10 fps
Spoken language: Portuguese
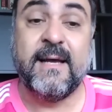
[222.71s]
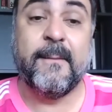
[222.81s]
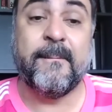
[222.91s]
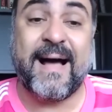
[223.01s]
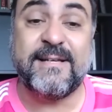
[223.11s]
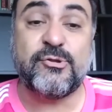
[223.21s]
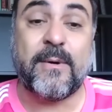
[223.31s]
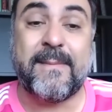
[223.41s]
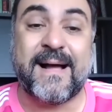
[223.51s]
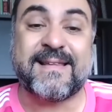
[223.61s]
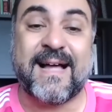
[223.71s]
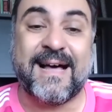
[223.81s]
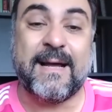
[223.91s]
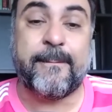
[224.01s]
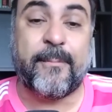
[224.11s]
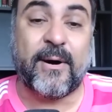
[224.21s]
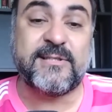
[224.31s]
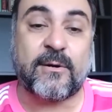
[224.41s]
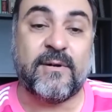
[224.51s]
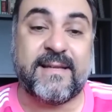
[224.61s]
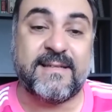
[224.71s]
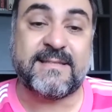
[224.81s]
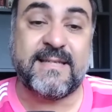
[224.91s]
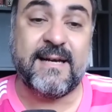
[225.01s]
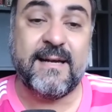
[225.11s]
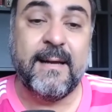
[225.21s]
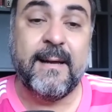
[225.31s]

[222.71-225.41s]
Mais uma batalha pode acontecer